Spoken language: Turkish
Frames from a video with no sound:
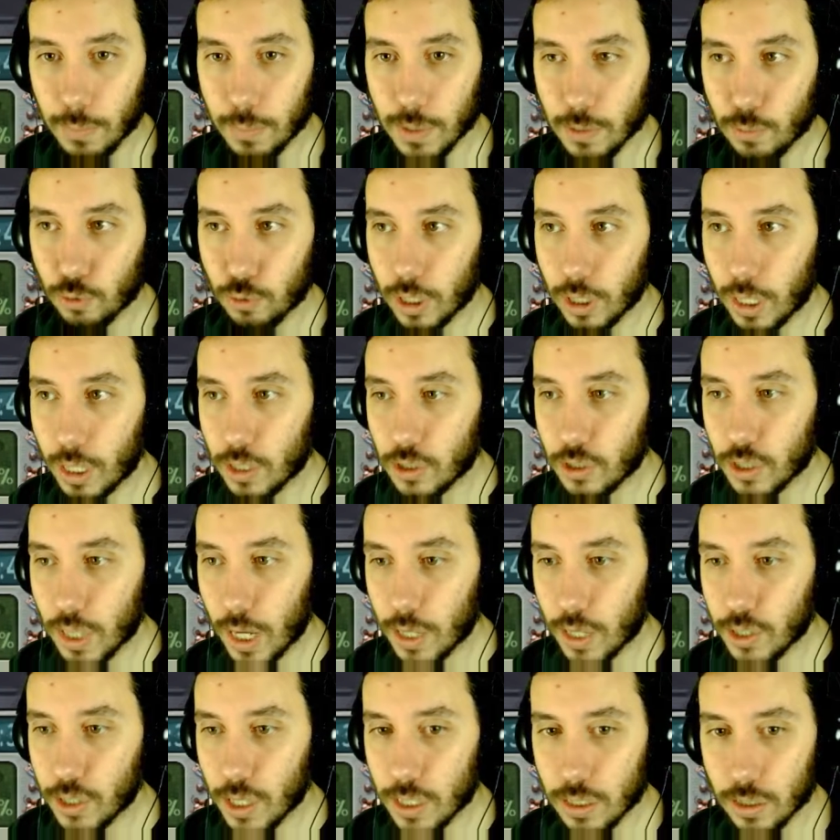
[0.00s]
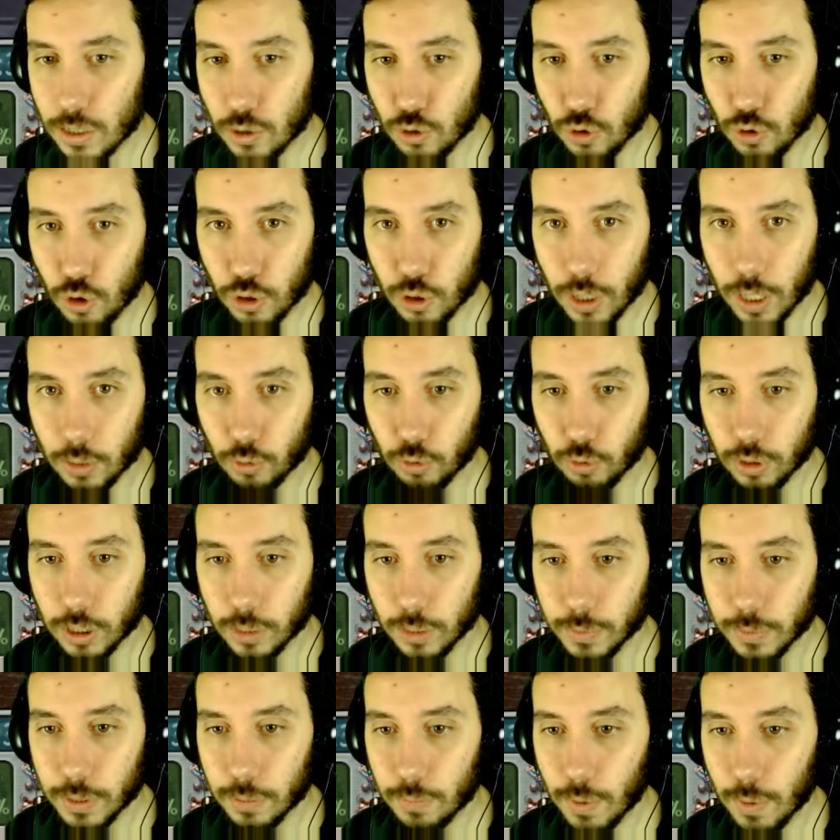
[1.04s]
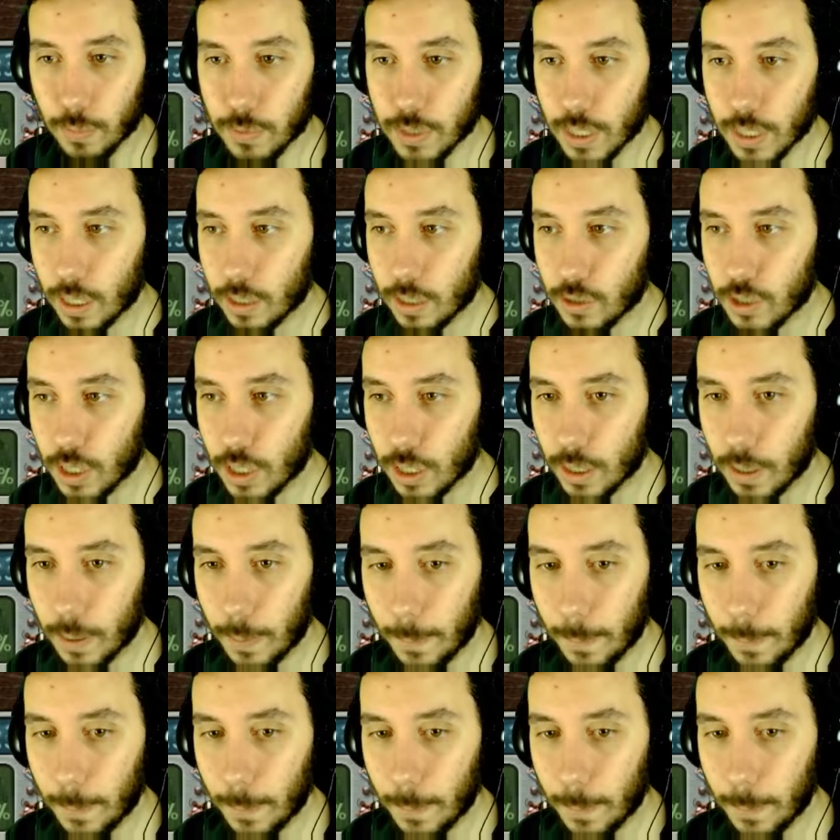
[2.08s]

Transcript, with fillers: biz buradan aşağı ineceğiz. Şuradan dolanıp gitmemiz gerekecek.